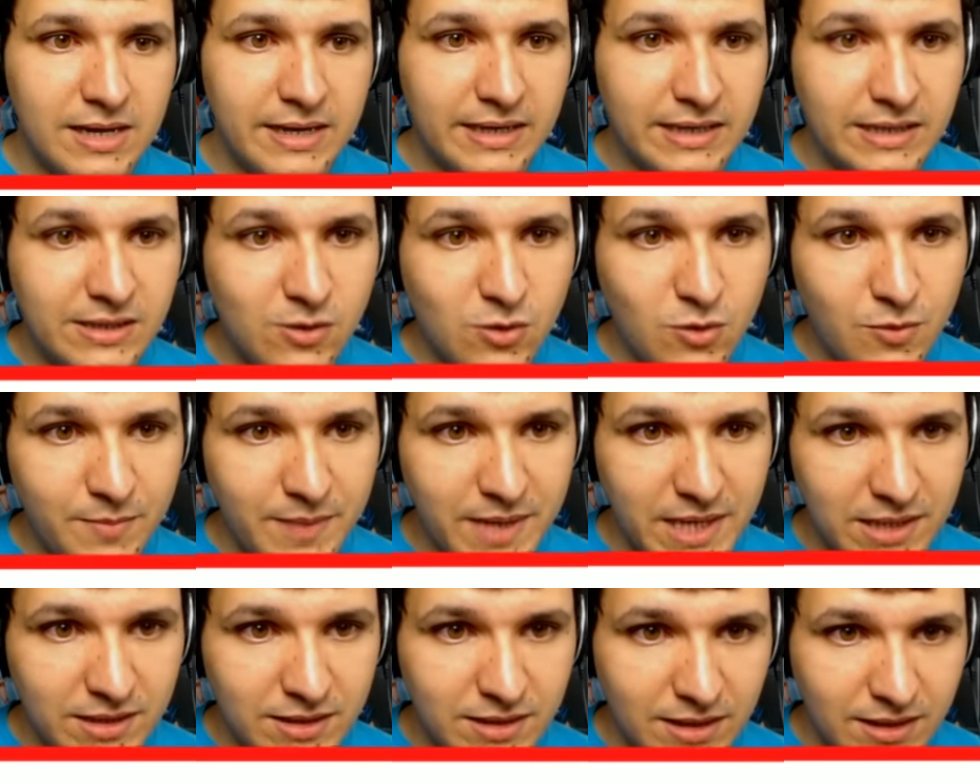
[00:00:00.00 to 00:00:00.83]
Ele
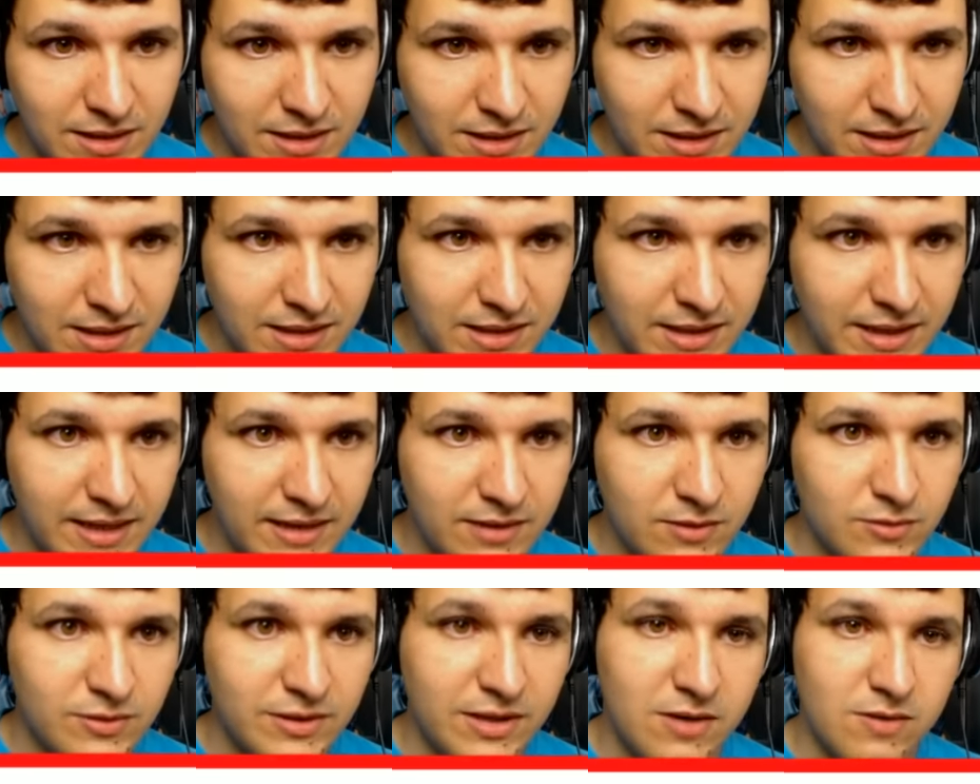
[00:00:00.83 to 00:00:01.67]
comenta aqui, né,
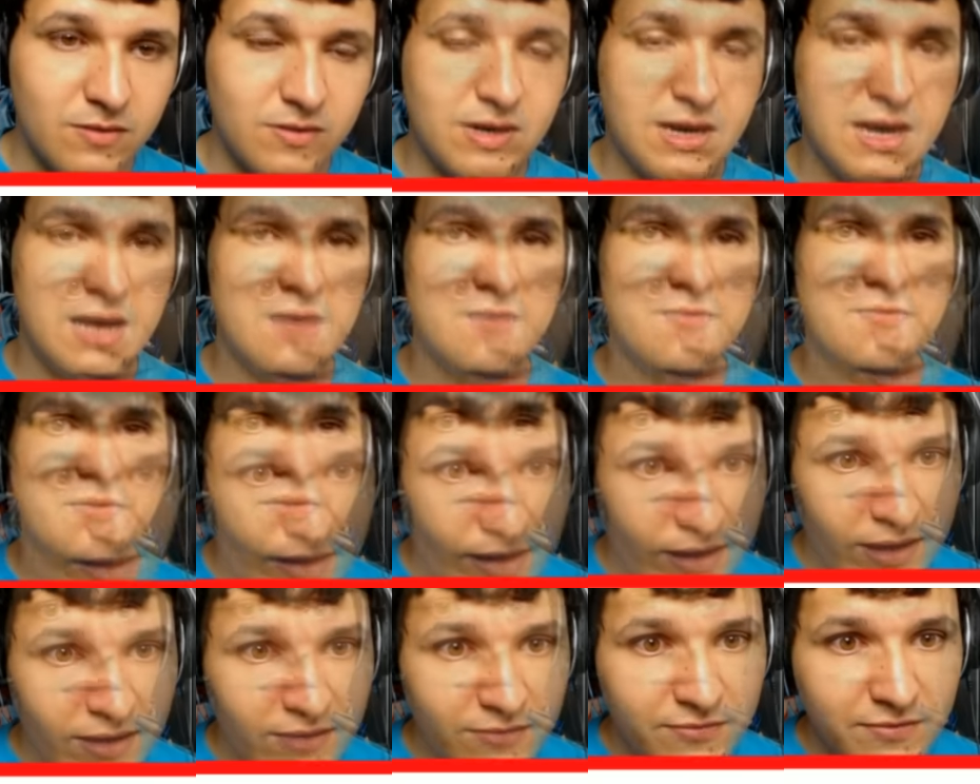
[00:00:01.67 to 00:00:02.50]
no
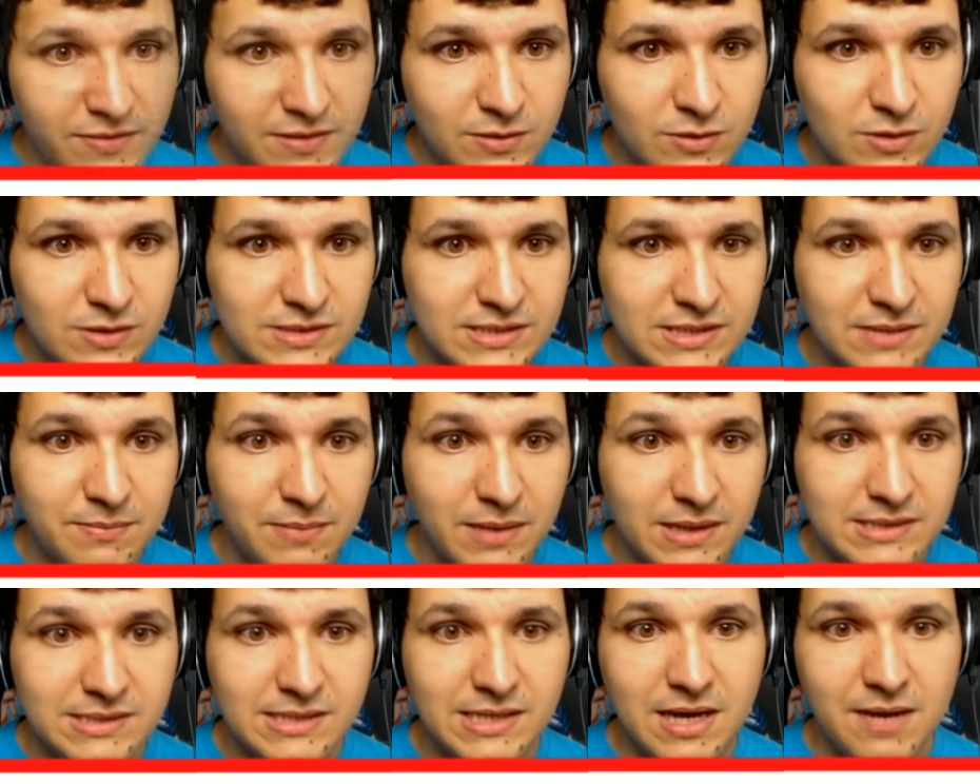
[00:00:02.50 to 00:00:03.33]
NeoGAF, ele falou assim,
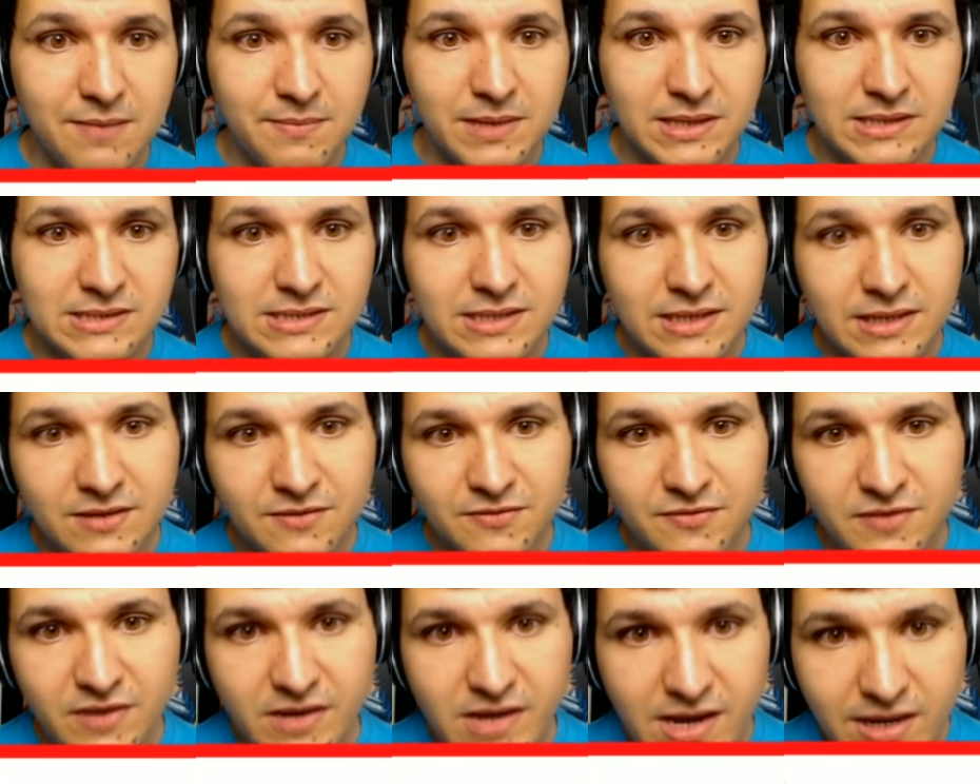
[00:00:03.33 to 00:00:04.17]
basicamente
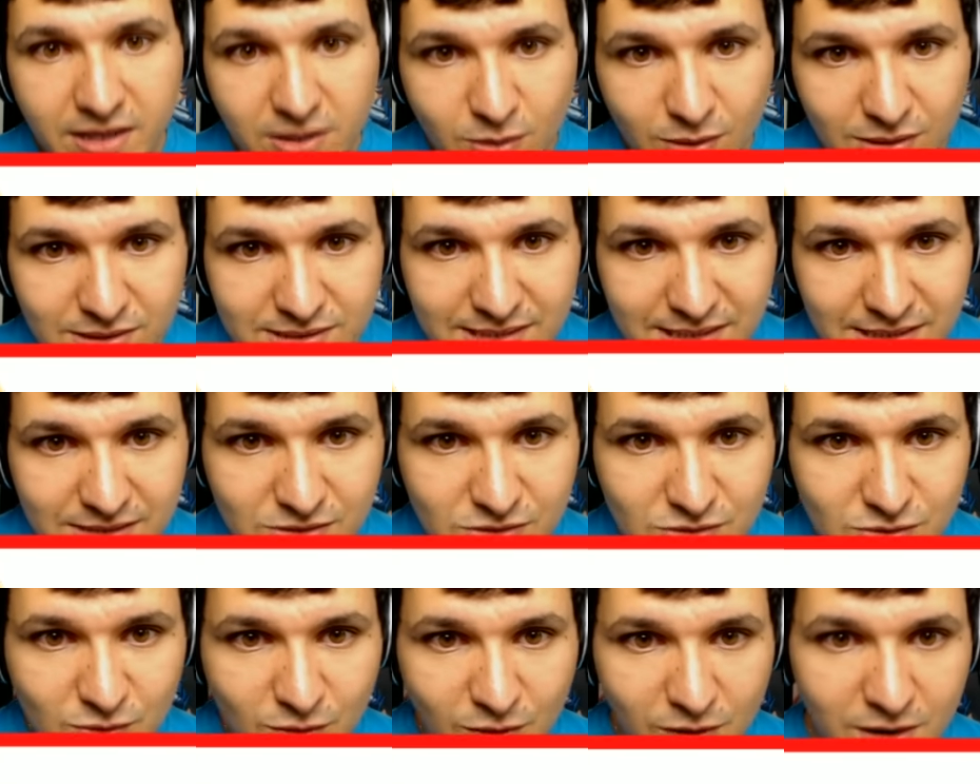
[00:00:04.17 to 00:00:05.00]
significa que o
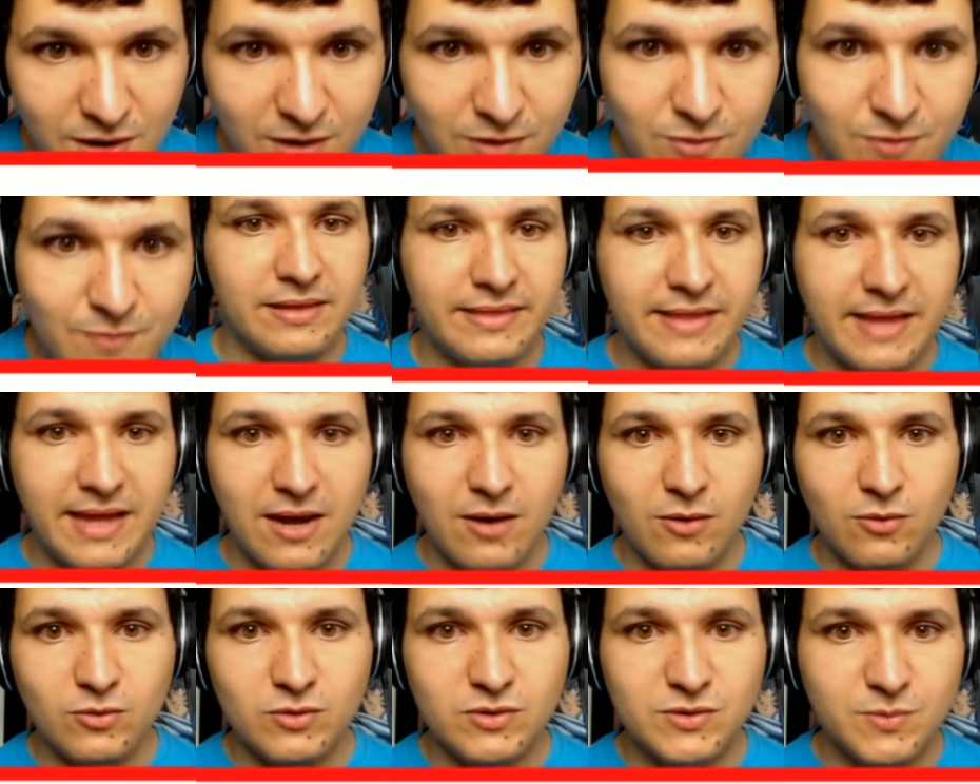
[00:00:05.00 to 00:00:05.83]
acessório tem
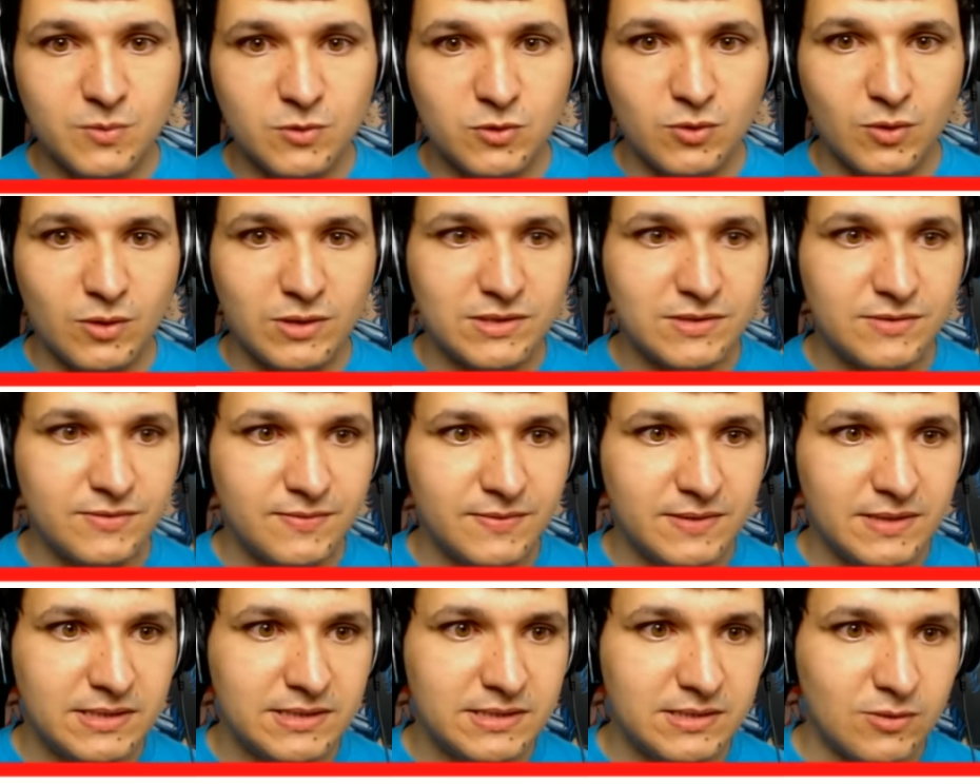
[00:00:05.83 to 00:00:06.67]
alguns botões
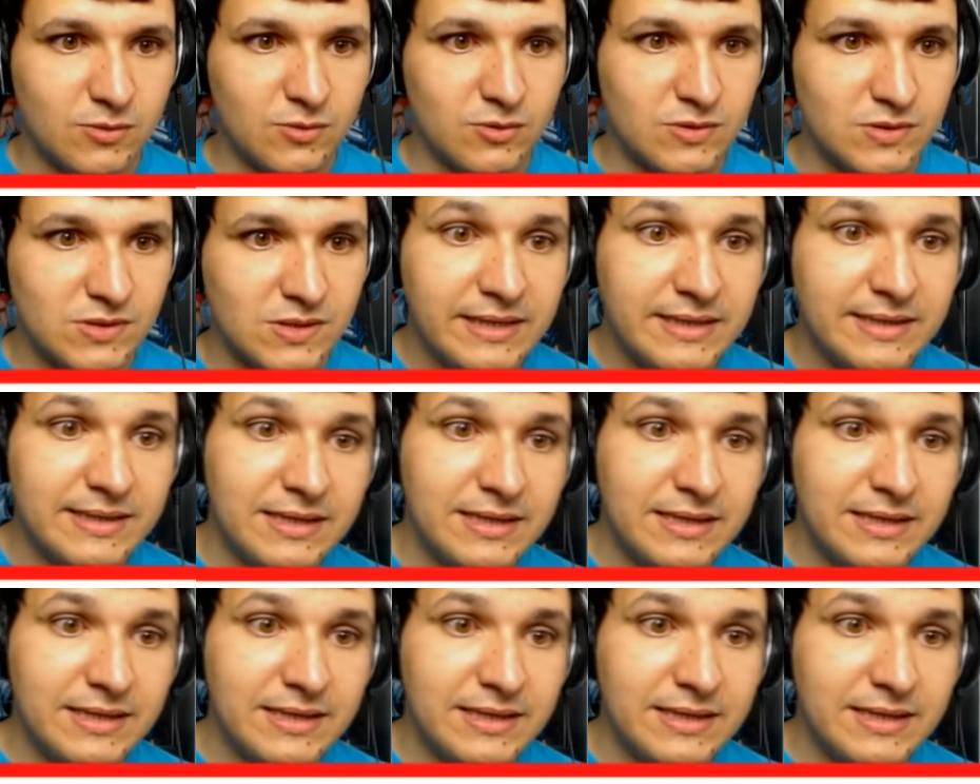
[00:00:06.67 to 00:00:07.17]
físicos,